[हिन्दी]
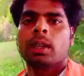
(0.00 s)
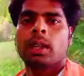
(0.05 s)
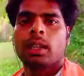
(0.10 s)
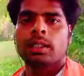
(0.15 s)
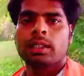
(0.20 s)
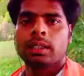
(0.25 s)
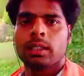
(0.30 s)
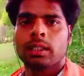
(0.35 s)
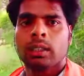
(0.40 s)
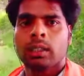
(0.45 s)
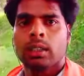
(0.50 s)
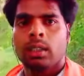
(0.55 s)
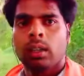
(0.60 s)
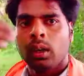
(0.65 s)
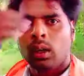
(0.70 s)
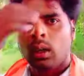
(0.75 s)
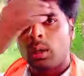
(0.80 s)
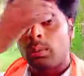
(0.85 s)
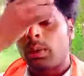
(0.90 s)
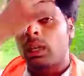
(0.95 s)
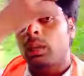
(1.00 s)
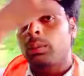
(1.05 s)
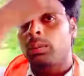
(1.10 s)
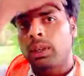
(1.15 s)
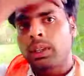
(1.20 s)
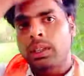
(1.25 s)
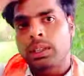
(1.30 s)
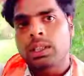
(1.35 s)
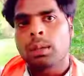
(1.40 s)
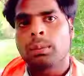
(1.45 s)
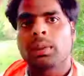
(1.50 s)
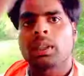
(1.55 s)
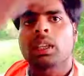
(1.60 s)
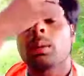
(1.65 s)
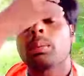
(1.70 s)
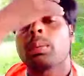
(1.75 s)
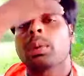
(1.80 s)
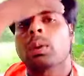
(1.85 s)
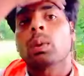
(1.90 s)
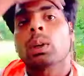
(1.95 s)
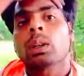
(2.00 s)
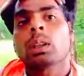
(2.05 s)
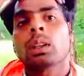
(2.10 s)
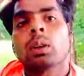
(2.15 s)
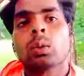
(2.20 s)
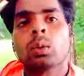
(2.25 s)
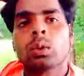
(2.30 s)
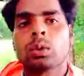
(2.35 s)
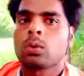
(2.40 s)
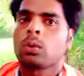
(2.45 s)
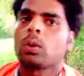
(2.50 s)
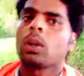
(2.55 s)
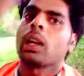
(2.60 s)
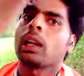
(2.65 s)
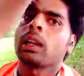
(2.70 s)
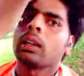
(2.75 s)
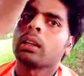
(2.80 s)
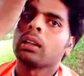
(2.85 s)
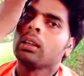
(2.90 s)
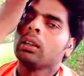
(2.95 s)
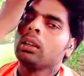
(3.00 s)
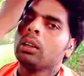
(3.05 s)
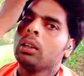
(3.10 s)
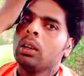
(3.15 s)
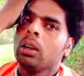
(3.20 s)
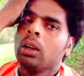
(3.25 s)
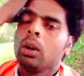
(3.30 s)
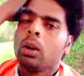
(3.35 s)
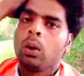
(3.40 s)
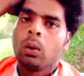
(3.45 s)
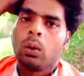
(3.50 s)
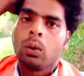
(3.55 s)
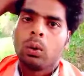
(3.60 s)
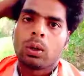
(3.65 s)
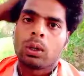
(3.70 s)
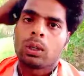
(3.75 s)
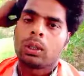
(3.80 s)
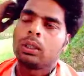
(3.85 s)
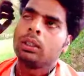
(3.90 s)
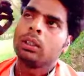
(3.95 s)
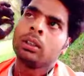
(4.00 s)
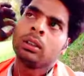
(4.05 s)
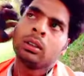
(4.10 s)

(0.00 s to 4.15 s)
प्रकार से हमारे बगीचा में क्या परिवर्तन हो चुका है और